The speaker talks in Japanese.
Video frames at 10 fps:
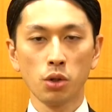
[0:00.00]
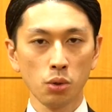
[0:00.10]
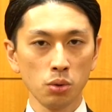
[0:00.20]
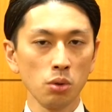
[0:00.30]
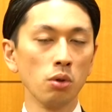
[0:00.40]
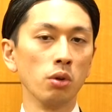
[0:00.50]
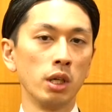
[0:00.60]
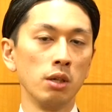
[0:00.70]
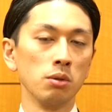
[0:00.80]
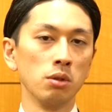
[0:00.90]
今日の
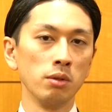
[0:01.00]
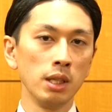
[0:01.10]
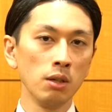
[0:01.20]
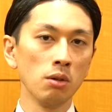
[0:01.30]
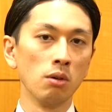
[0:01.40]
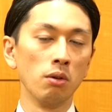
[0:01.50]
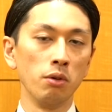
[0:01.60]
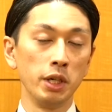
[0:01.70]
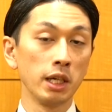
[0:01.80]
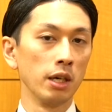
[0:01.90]
議論の上での
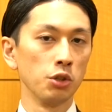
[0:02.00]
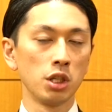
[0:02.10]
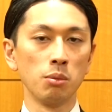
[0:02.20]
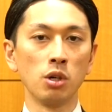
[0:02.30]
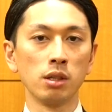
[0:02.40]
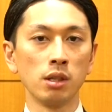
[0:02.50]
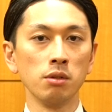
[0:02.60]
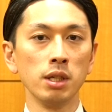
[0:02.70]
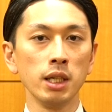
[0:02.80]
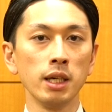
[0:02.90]
理解をしてもらった
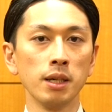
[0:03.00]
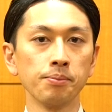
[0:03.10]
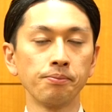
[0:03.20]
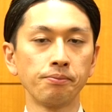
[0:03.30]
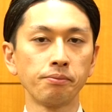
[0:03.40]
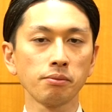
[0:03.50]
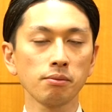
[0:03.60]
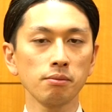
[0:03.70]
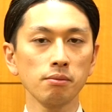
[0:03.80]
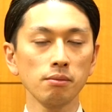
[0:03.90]
上で、
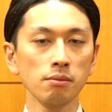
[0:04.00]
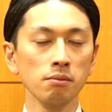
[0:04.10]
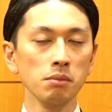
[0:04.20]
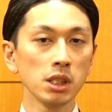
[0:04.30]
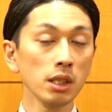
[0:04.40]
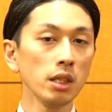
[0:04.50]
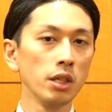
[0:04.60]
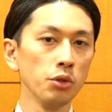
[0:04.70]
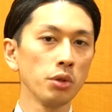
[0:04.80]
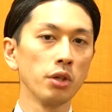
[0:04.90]
まあ、ぜ
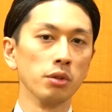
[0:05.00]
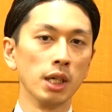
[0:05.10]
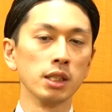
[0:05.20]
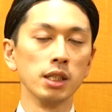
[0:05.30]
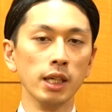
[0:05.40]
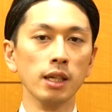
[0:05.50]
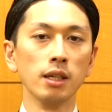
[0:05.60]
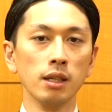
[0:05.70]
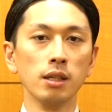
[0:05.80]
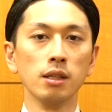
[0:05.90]
ひ勇気を出して
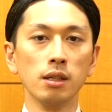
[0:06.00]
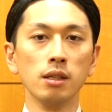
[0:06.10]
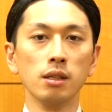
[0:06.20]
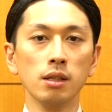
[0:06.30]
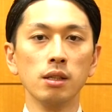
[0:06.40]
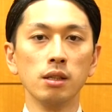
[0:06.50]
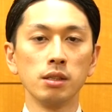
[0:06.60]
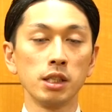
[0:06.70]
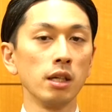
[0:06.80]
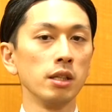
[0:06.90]

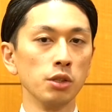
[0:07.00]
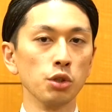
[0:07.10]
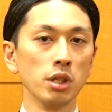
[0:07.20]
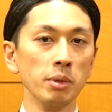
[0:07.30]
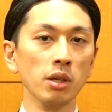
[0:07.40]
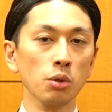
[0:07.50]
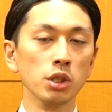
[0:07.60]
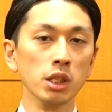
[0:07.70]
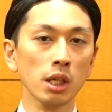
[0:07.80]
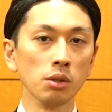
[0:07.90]
チャレンジをしてみてほ
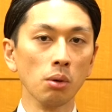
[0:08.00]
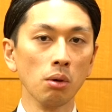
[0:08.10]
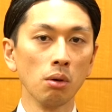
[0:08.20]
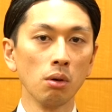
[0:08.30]
しいなと